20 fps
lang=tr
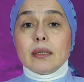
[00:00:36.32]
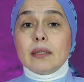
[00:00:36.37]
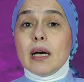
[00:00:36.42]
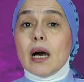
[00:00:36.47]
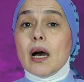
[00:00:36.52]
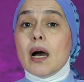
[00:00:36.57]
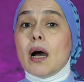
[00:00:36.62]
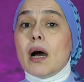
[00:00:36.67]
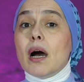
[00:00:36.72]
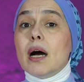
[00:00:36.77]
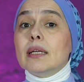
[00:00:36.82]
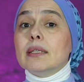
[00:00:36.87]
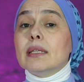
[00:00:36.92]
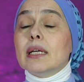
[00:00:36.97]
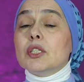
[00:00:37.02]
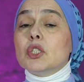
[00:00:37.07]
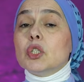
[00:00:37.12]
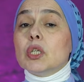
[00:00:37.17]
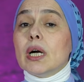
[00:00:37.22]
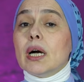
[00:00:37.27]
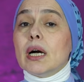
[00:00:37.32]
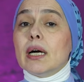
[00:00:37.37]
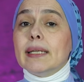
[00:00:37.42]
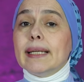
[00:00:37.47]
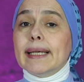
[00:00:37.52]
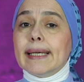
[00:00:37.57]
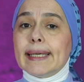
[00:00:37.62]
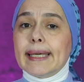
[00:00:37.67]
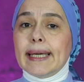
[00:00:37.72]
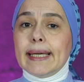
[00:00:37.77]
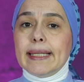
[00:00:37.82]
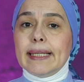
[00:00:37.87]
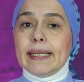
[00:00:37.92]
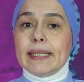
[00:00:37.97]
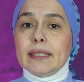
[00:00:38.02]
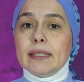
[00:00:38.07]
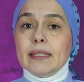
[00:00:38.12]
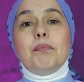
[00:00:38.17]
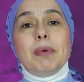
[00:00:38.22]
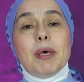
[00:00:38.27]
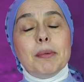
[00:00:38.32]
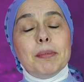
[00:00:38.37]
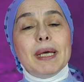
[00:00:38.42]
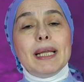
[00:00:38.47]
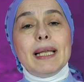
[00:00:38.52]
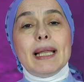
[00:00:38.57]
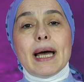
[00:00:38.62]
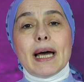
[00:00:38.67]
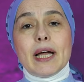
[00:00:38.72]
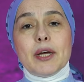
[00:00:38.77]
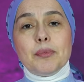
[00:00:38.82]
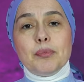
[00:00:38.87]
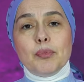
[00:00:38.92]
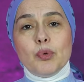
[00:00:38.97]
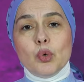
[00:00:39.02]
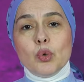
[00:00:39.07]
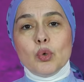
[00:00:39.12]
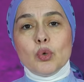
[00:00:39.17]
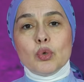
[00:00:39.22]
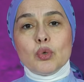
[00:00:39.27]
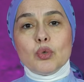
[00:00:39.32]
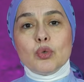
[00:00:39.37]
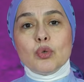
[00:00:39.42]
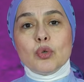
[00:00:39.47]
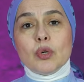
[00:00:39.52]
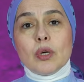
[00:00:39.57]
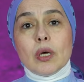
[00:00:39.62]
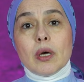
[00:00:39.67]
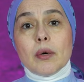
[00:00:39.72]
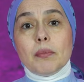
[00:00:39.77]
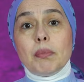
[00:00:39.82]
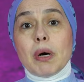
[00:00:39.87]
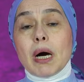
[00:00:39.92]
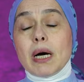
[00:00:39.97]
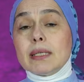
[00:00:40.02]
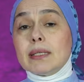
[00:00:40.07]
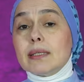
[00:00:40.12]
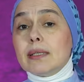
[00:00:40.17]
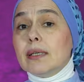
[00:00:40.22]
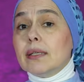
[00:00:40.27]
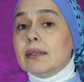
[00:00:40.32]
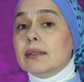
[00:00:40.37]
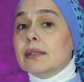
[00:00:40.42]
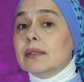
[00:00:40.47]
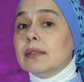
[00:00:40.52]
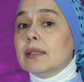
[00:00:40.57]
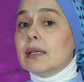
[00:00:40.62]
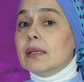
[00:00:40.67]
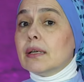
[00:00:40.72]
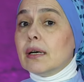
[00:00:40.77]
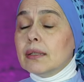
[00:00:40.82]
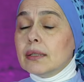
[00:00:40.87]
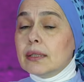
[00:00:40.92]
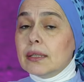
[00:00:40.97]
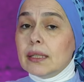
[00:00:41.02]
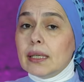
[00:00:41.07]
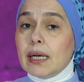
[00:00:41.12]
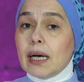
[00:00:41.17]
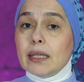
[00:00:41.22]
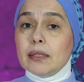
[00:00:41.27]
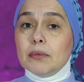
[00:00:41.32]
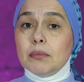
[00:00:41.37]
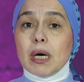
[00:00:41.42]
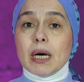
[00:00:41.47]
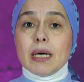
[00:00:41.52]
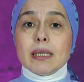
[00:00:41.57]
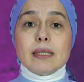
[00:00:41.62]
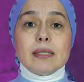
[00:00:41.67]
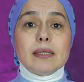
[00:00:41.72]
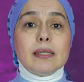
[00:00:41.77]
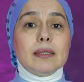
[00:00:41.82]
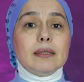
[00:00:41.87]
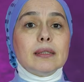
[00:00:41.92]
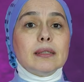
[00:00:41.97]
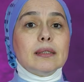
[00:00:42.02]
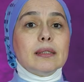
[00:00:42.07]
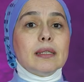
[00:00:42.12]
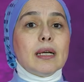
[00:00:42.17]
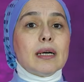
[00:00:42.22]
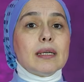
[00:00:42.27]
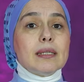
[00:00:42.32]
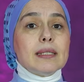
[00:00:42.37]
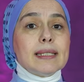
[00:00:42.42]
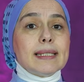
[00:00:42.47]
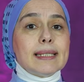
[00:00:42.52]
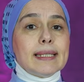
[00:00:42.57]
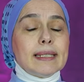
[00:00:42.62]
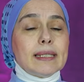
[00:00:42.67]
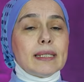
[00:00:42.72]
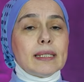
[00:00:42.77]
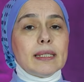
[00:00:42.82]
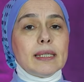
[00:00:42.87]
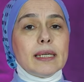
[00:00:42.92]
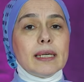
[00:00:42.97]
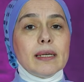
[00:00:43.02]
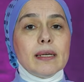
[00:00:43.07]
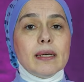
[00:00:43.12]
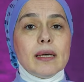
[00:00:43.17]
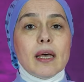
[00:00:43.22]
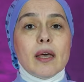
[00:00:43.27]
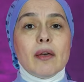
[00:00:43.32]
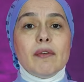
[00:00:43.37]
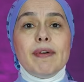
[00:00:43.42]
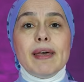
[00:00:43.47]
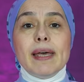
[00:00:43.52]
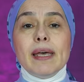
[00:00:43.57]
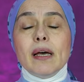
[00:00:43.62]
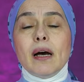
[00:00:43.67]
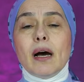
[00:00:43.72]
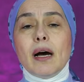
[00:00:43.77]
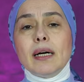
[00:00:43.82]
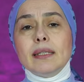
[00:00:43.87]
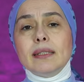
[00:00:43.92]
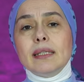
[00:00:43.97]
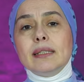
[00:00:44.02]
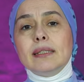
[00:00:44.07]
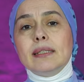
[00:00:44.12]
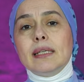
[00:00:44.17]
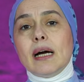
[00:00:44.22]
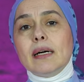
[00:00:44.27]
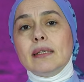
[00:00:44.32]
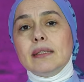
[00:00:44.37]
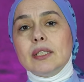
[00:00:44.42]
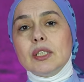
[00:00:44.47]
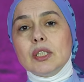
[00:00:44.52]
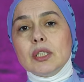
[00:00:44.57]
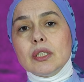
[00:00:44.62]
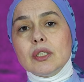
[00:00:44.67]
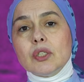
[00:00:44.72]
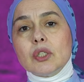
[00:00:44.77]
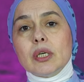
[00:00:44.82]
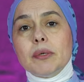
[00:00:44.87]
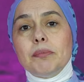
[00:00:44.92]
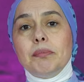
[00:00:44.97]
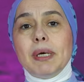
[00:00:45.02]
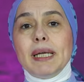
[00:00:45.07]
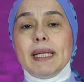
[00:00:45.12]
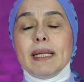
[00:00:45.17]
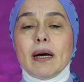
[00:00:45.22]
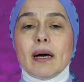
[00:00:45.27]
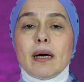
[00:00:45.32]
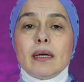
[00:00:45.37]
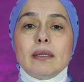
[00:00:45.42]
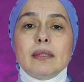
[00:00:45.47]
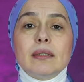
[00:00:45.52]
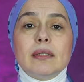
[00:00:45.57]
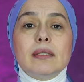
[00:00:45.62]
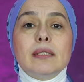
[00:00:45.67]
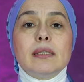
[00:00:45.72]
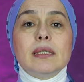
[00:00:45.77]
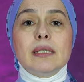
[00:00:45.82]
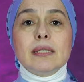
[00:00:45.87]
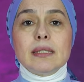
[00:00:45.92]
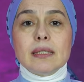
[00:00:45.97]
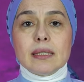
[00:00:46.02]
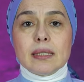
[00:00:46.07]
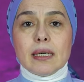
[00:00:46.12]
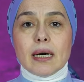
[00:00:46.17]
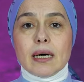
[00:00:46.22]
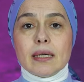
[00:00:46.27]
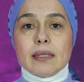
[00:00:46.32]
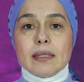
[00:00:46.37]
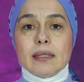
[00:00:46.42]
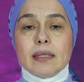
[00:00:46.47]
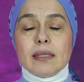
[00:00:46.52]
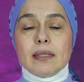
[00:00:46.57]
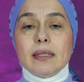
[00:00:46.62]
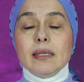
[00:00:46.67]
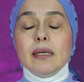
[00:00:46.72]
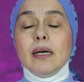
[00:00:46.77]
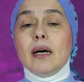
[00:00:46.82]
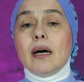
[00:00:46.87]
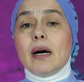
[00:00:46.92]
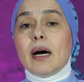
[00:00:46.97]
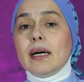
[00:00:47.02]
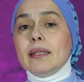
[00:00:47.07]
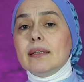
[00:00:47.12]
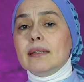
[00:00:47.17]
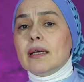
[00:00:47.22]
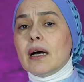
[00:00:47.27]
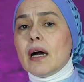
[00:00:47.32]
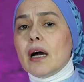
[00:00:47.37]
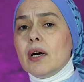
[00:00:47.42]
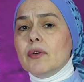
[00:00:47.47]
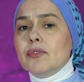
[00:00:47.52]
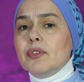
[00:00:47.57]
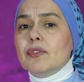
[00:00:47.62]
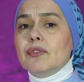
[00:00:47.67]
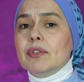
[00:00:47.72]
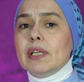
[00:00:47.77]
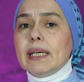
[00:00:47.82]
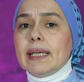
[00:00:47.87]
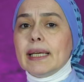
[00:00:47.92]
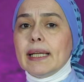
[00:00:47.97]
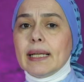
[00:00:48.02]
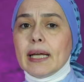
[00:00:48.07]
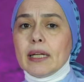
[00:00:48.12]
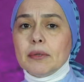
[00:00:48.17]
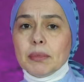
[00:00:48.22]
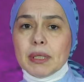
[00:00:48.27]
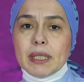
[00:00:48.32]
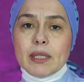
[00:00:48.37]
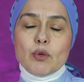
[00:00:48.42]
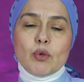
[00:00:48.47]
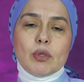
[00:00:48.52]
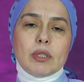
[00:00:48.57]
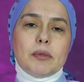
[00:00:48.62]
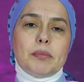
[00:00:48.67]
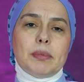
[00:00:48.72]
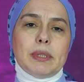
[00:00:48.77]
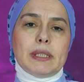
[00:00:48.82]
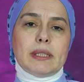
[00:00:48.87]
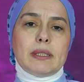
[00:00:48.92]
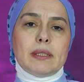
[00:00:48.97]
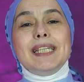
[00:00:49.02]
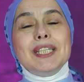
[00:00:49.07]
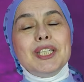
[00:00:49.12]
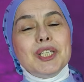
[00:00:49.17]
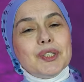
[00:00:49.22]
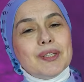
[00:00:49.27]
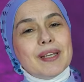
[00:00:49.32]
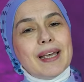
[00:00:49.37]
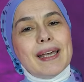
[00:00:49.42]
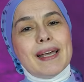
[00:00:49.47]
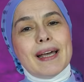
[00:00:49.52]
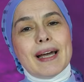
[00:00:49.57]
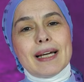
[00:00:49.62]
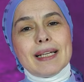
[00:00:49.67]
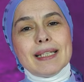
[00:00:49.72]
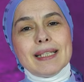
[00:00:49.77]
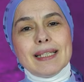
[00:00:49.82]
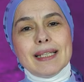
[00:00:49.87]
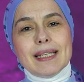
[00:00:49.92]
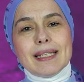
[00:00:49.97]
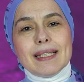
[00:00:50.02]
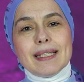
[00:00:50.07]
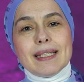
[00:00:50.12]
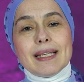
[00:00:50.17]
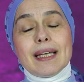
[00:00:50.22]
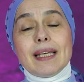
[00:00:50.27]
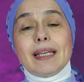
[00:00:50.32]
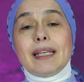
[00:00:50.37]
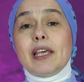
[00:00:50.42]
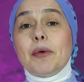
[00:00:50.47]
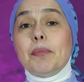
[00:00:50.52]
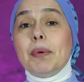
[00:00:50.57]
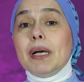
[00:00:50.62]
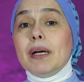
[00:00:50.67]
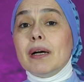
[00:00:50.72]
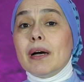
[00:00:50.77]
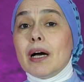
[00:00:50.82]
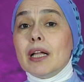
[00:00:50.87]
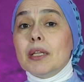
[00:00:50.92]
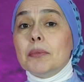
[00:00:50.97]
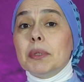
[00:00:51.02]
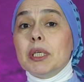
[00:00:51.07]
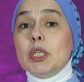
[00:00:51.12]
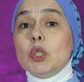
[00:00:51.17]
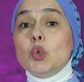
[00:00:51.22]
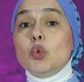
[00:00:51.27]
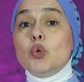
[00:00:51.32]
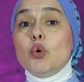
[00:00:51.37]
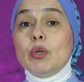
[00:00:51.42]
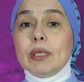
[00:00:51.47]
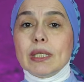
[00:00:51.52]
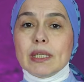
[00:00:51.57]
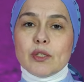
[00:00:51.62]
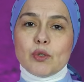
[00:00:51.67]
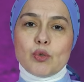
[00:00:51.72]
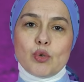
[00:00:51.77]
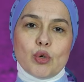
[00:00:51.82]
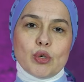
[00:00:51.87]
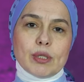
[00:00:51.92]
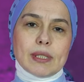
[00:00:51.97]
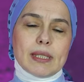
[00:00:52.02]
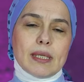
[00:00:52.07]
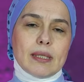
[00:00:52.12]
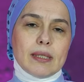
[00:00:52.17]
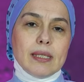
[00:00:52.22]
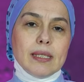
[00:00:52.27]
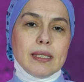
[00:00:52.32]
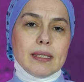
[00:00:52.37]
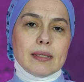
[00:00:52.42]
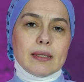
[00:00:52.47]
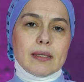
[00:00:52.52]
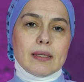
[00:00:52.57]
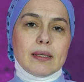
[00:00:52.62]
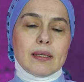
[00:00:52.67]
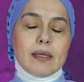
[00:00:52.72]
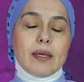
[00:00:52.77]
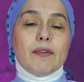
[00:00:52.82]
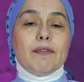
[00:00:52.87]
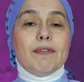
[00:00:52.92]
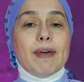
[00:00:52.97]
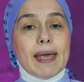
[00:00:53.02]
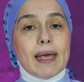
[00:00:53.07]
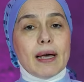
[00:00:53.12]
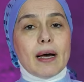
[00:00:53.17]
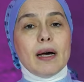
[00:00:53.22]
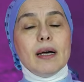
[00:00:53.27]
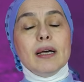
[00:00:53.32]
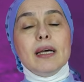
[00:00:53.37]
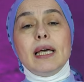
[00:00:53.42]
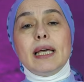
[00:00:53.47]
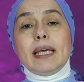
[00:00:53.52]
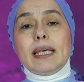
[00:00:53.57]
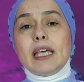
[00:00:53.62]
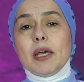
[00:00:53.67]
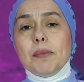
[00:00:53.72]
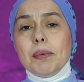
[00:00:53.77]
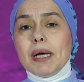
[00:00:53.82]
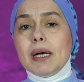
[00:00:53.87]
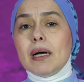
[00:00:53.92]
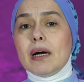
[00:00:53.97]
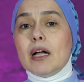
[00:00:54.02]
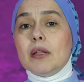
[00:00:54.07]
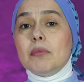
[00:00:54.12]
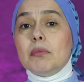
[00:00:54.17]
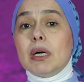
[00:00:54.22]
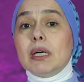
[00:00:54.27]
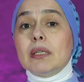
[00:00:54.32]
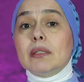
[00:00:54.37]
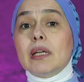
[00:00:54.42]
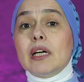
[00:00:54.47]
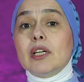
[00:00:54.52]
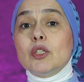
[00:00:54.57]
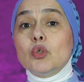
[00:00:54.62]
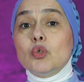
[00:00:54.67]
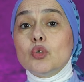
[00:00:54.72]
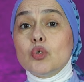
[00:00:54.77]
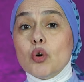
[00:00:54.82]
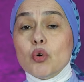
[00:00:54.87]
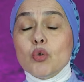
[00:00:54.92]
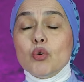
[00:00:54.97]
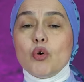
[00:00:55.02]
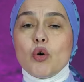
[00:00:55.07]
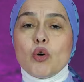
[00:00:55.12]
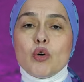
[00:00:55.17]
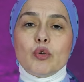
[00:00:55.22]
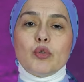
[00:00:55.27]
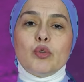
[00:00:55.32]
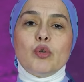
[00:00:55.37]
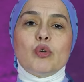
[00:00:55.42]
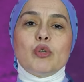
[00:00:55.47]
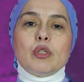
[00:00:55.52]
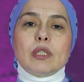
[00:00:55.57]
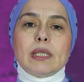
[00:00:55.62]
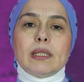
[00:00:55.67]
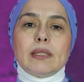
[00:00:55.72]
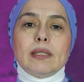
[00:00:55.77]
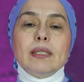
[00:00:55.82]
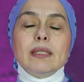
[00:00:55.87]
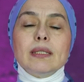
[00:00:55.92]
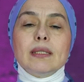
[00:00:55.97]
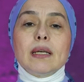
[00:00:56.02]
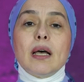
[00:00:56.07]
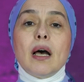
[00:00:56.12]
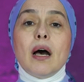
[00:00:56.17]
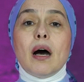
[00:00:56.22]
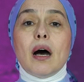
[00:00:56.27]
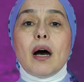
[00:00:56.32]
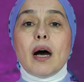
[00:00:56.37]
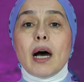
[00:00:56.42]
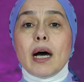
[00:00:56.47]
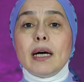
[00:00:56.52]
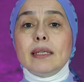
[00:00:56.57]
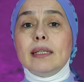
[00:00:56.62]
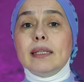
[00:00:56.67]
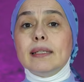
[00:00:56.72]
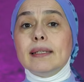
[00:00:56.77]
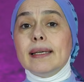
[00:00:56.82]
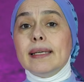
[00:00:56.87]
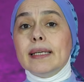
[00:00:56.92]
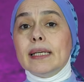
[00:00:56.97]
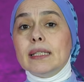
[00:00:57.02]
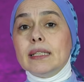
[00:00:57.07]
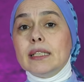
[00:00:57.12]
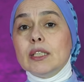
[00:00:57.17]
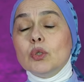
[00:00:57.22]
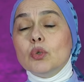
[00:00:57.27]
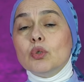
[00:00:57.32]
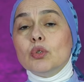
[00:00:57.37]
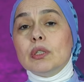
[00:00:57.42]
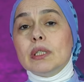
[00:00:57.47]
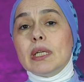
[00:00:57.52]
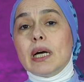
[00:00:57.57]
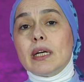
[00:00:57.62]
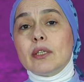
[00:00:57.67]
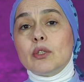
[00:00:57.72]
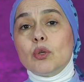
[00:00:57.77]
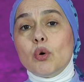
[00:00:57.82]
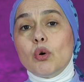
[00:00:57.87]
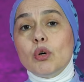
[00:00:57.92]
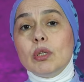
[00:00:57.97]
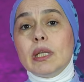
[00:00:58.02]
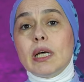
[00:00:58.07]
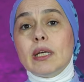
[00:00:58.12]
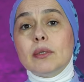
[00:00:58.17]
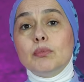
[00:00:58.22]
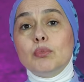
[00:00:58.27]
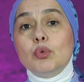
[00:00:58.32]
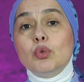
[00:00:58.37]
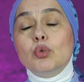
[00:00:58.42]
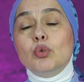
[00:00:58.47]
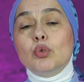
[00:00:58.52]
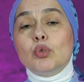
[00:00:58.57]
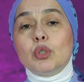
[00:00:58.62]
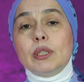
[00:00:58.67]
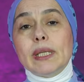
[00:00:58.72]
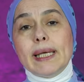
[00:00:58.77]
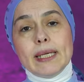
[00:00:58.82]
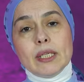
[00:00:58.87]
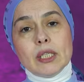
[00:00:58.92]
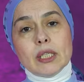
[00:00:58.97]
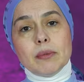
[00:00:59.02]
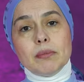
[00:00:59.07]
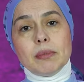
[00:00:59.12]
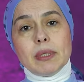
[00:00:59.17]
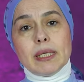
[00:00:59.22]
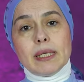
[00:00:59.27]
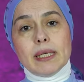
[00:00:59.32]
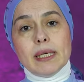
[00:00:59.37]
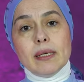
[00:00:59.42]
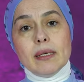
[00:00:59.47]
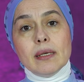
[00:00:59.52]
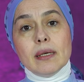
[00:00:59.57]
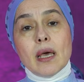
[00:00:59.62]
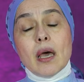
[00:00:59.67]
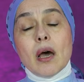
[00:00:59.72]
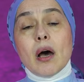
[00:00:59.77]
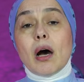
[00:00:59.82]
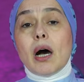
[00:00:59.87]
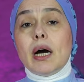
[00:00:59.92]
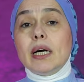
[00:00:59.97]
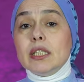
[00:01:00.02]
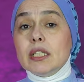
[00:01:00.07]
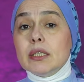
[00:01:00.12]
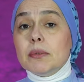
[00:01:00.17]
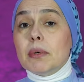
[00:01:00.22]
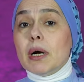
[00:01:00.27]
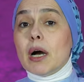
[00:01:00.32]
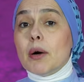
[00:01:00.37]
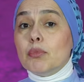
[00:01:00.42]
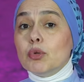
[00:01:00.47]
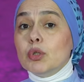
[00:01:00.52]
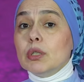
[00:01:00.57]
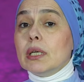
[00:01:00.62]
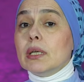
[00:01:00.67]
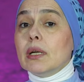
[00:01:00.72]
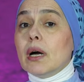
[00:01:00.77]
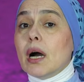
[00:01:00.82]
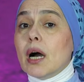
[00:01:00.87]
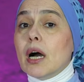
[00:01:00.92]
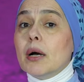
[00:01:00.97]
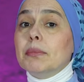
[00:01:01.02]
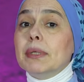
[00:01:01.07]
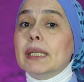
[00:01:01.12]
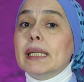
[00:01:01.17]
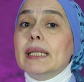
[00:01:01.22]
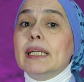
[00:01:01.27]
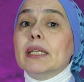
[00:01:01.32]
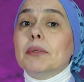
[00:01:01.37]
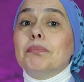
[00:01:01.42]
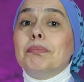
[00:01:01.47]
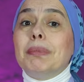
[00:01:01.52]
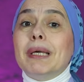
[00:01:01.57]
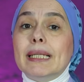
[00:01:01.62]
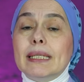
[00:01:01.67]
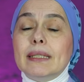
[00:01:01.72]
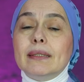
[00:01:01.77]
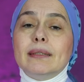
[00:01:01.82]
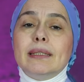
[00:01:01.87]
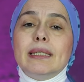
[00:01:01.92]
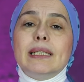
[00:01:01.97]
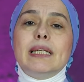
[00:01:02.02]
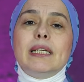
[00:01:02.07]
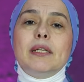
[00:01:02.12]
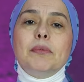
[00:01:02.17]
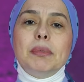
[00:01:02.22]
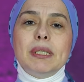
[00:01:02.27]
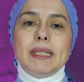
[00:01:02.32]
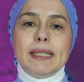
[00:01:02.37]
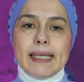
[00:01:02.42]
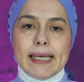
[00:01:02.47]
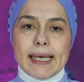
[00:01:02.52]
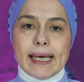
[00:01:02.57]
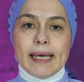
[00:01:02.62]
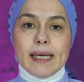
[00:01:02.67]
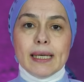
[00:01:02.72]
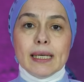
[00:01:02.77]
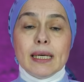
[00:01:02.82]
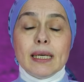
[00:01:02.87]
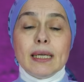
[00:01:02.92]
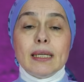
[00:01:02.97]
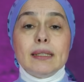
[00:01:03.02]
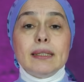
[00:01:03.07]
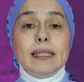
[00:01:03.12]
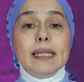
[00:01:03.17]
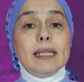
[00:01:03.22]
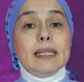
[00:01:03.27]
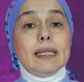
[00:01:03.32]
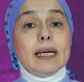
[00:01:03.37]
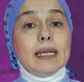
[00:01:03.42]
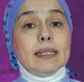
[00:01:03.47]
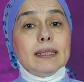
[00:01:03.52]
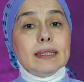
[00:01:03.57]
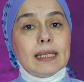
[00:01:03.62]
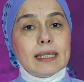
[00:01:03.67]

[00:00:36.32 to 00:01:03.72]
daha anaç hale gelir, memeler büyür, bazı kadınlar alıngan, bazı kadınlar sinirli ve adet yaklaşınca bel ağrıları, kasık ağrıları hatta hafif lekelenmeler olabilir. İşte eğer siz gebe kalmayı çok istiyorsanız veya gebe kalmaktan çok korkuyorsanız adete yakın günlerde olan bu tür değişimleri acaba bunlar hamilelik belirtileri mi diye dikkat